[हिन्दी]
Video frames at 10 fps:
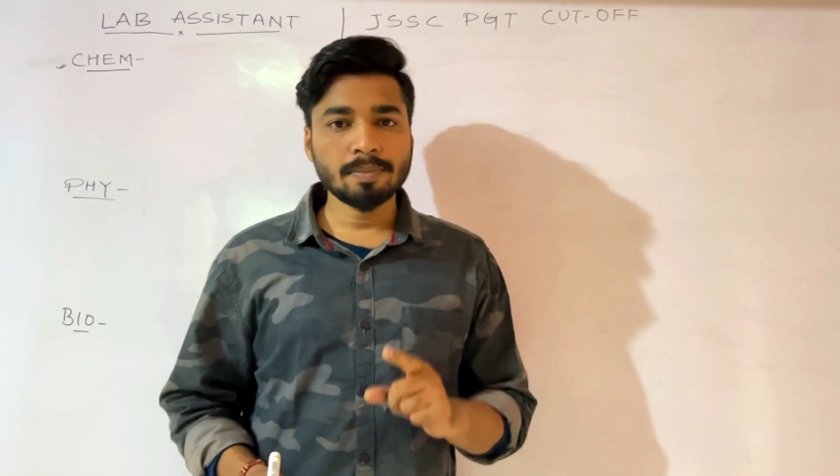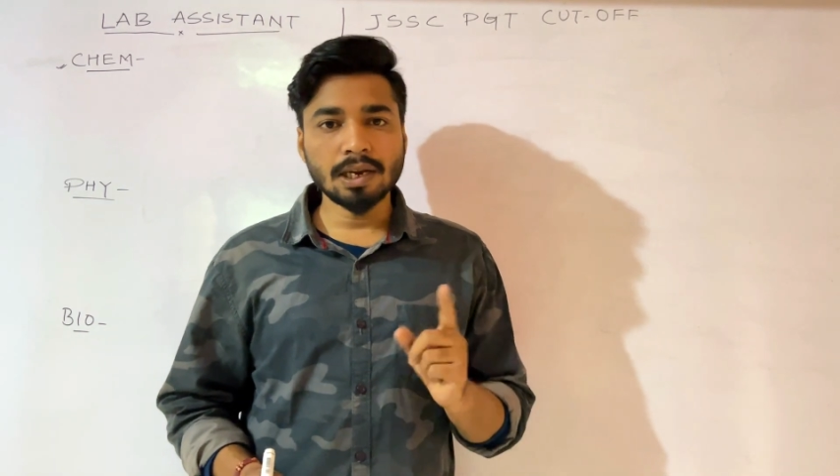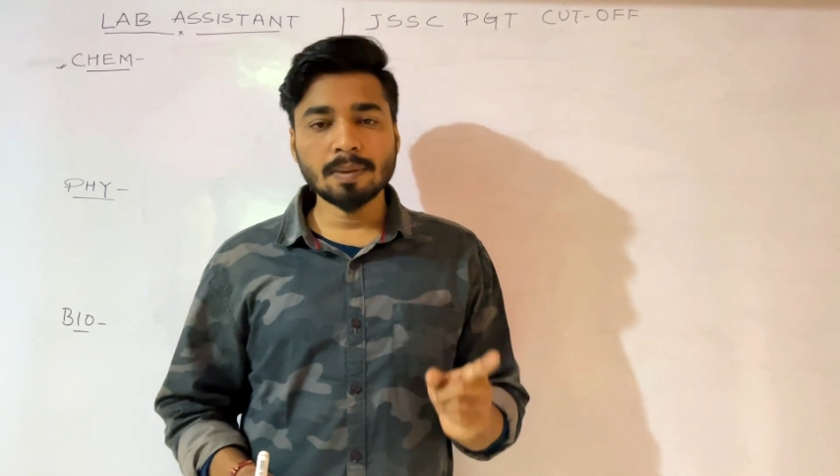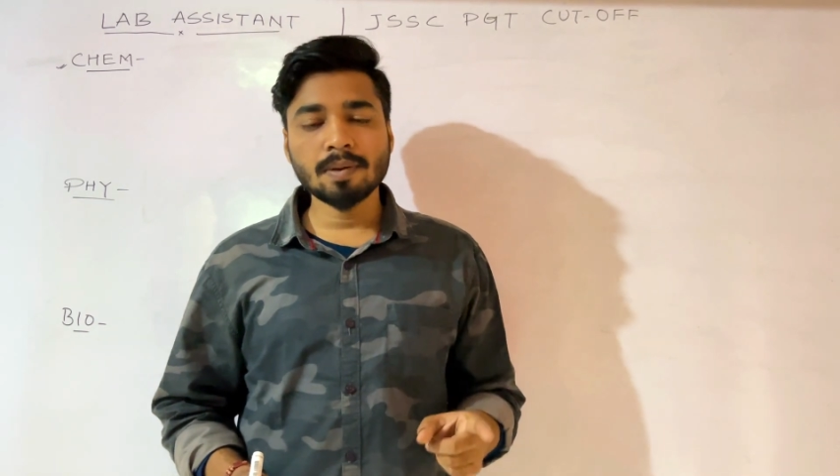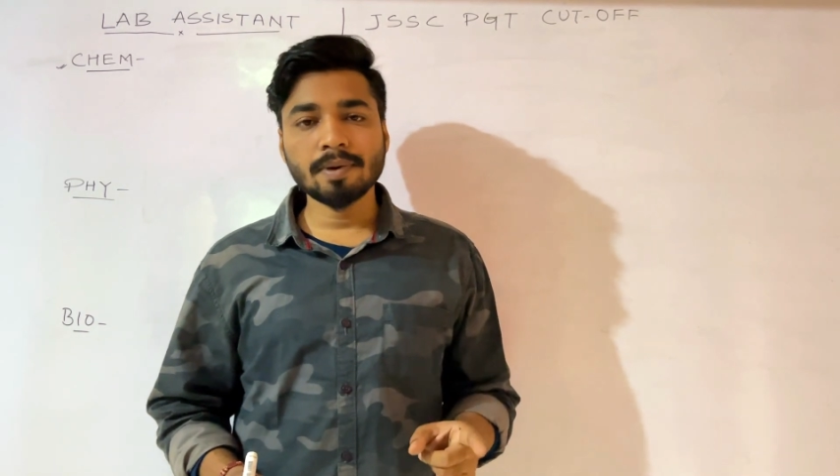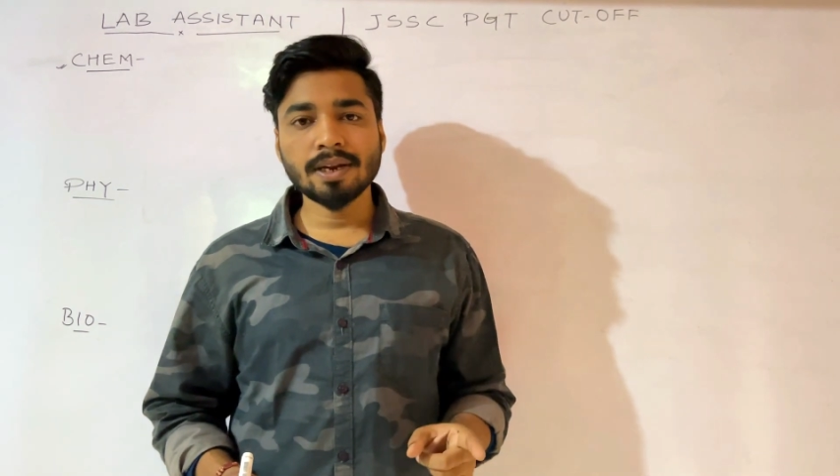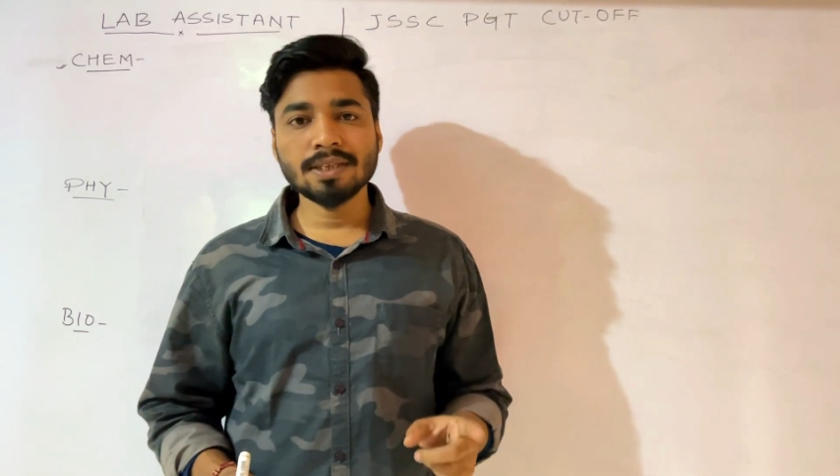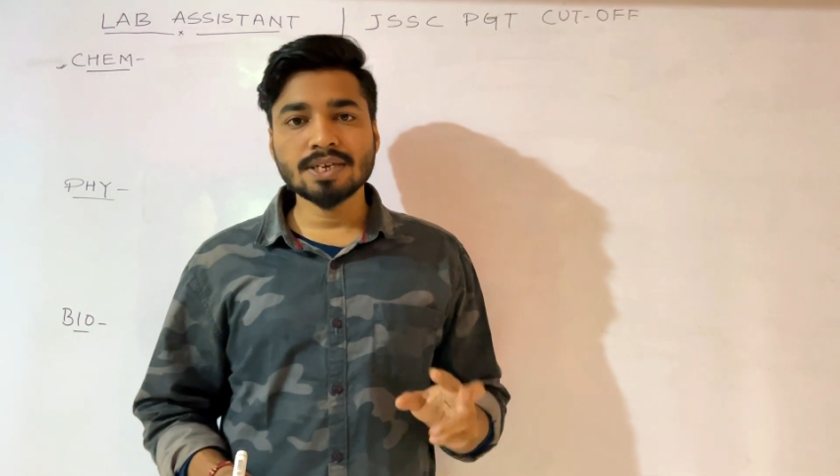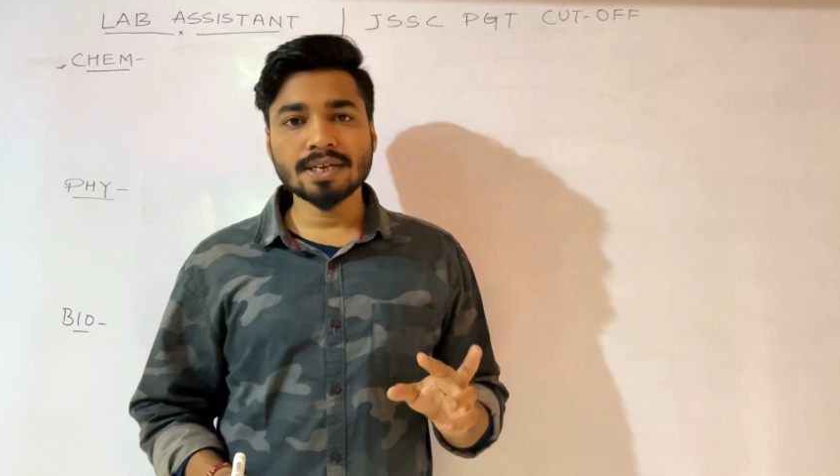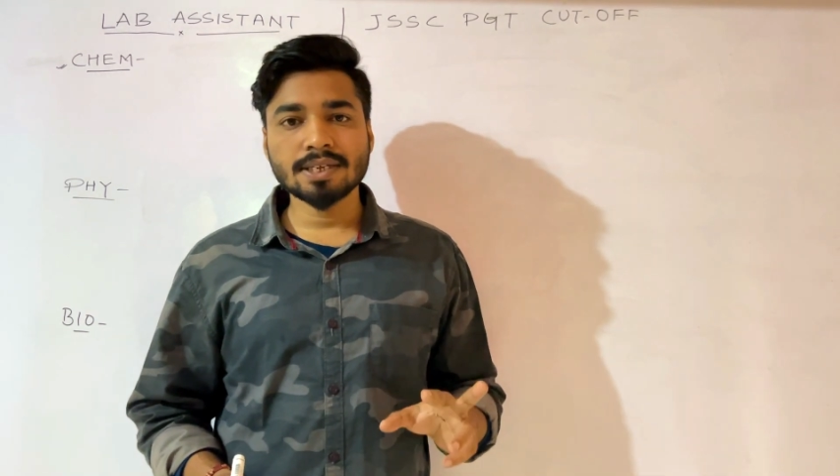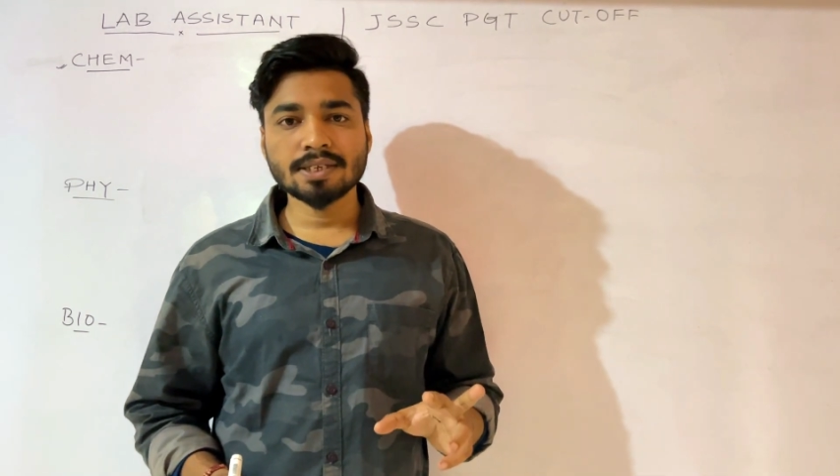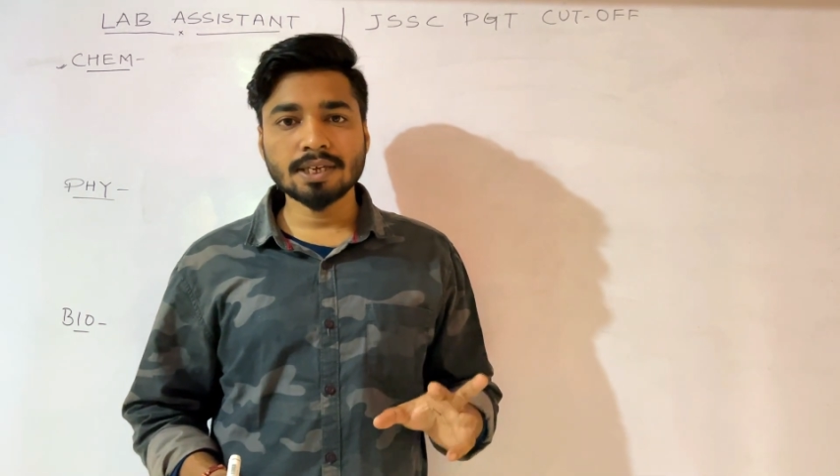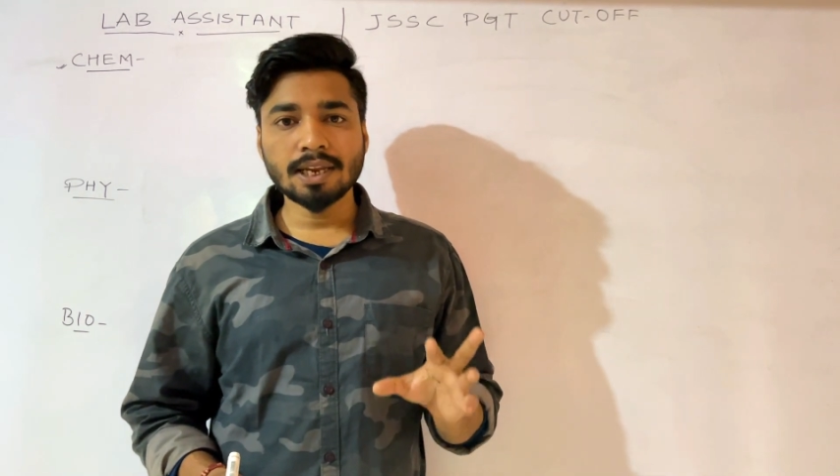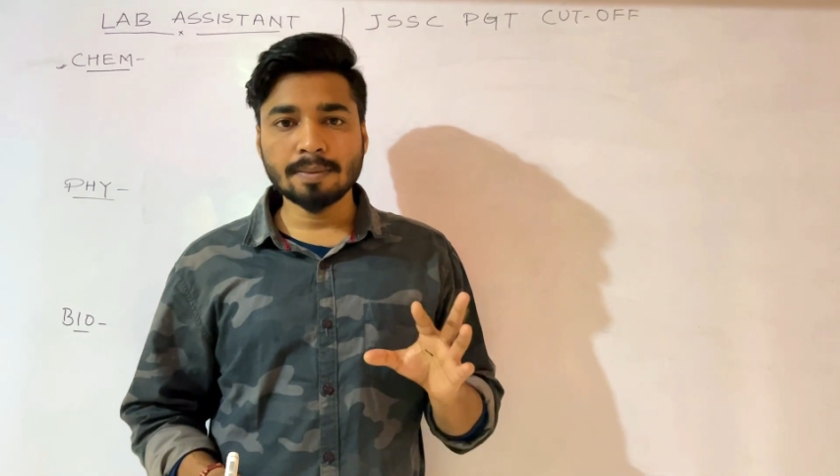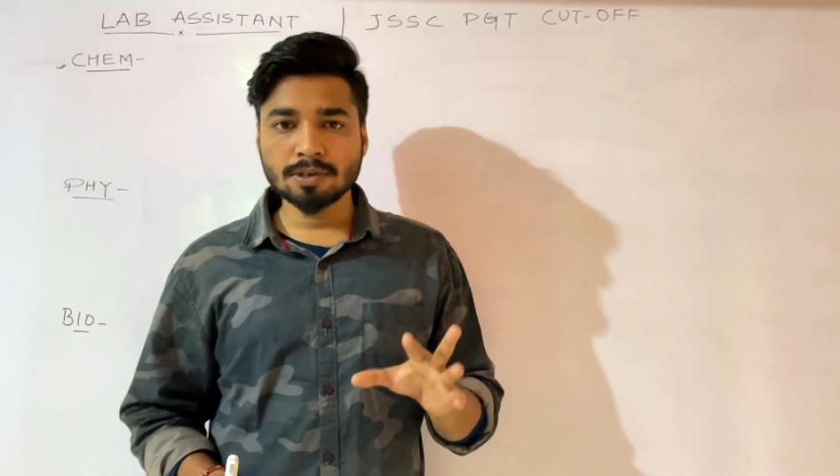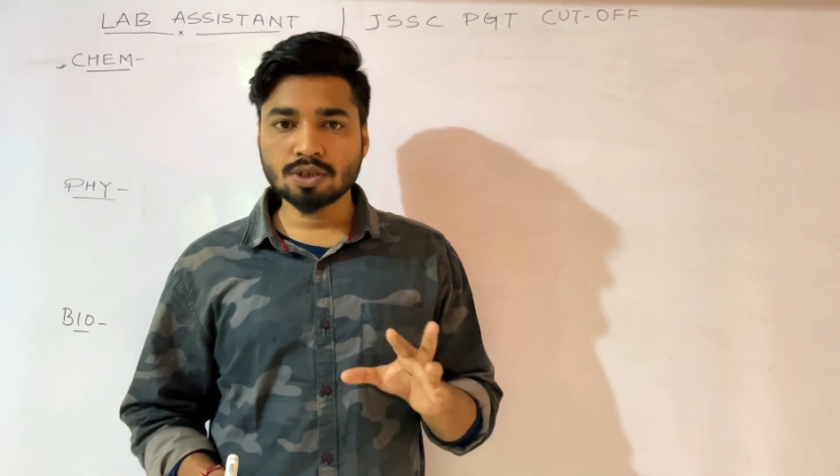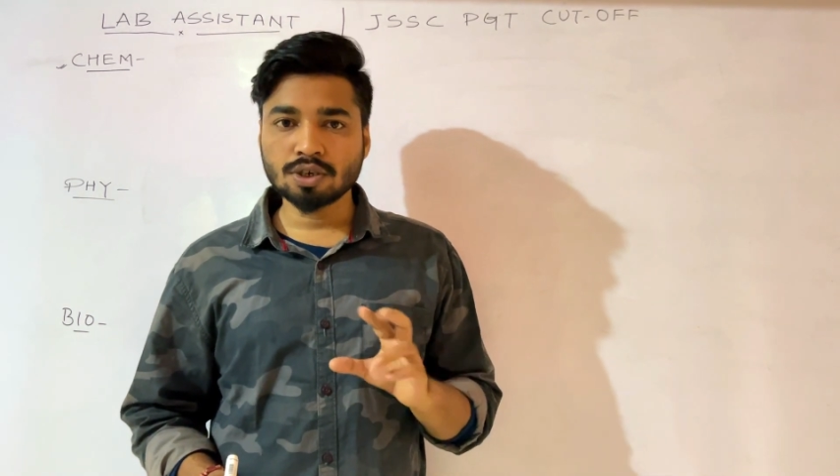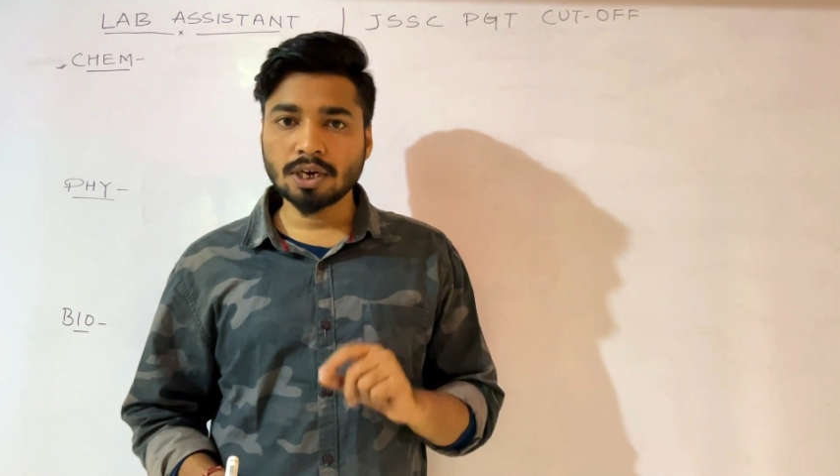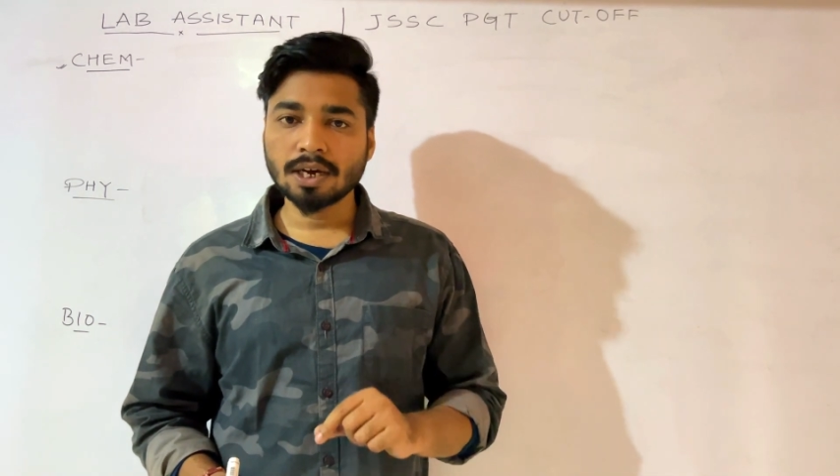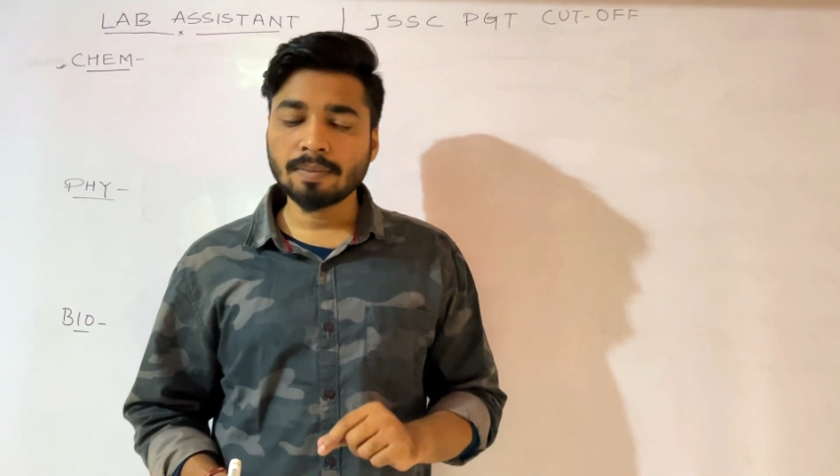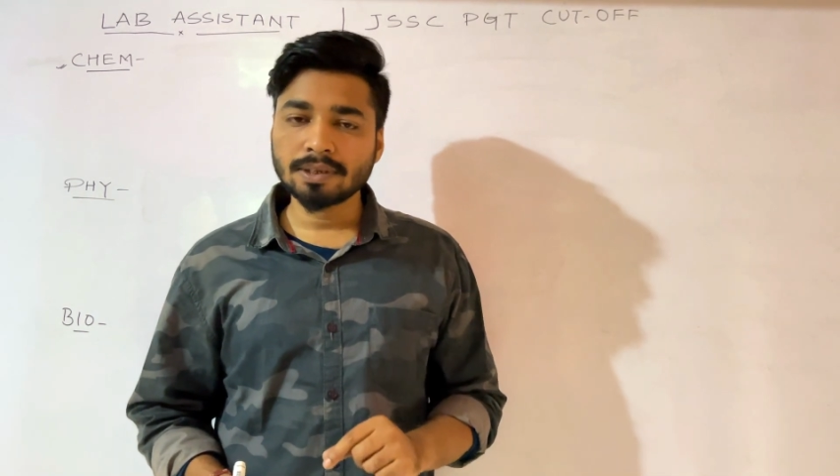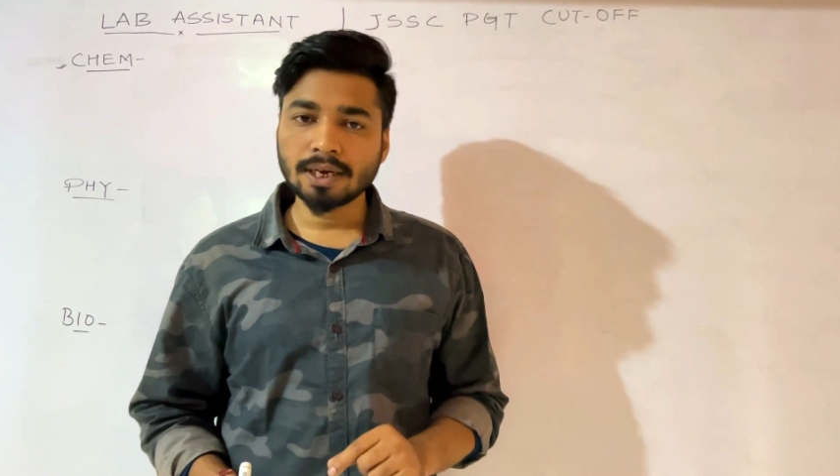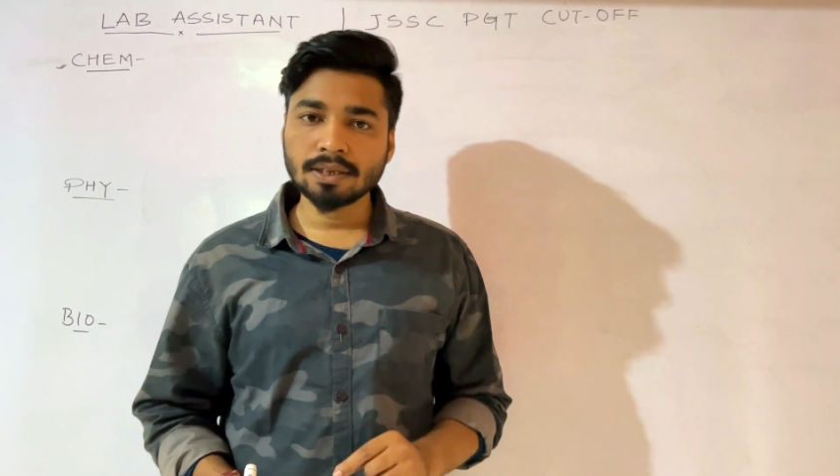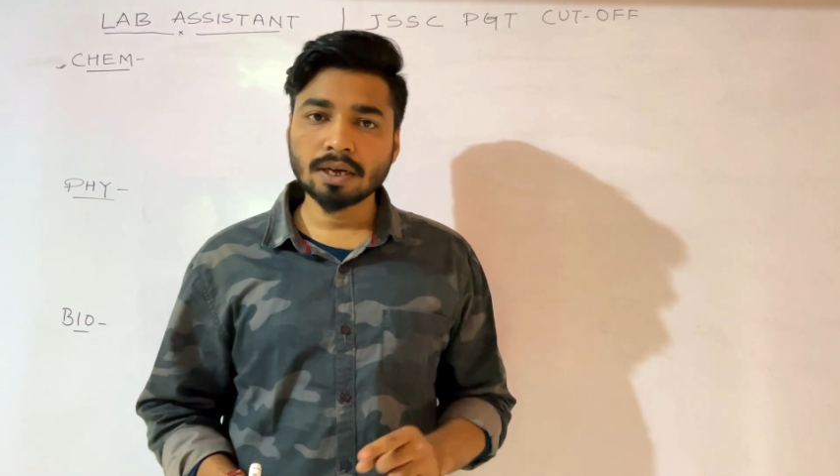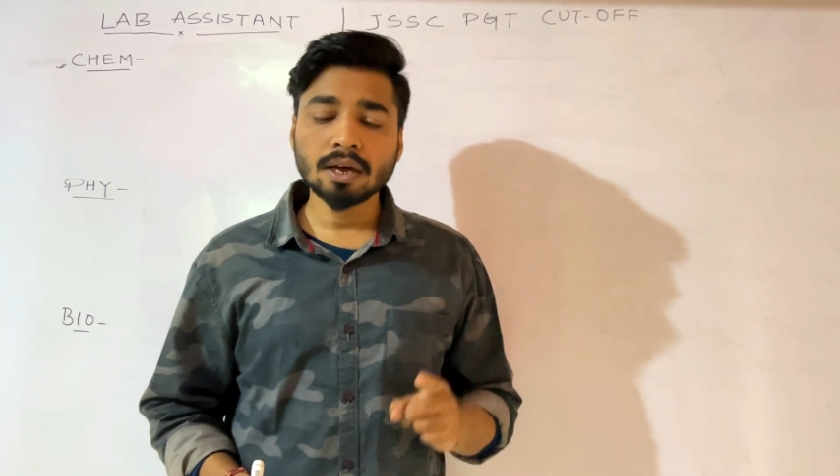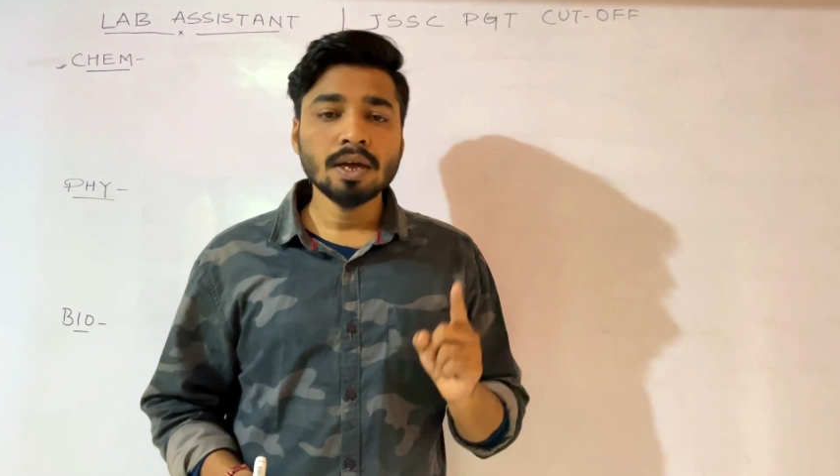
पहले भी मैंने जेएसएससी लेब असिस्टेंट का बताया था